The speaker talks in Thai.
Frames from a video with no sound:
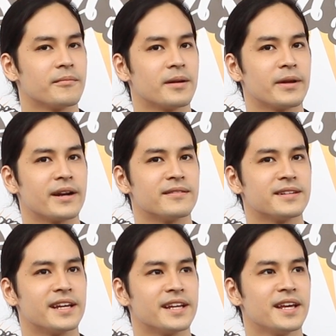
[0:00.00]
มันเป็น
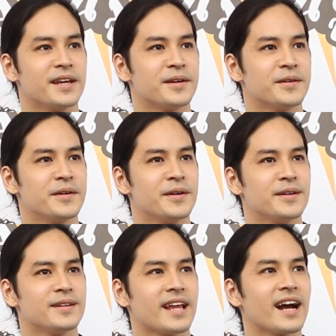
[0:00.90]
สิ่งที่
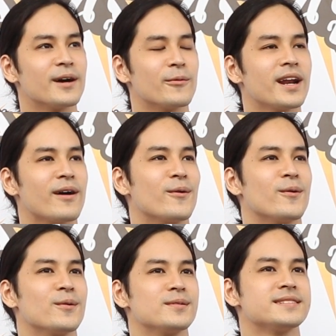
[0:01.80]
ถ้าเกิดว่าเรา
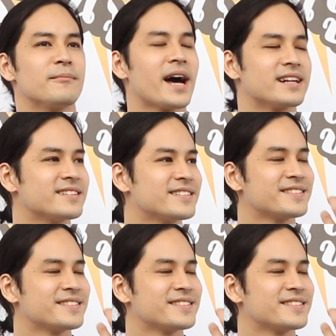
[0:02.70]
สัมผัส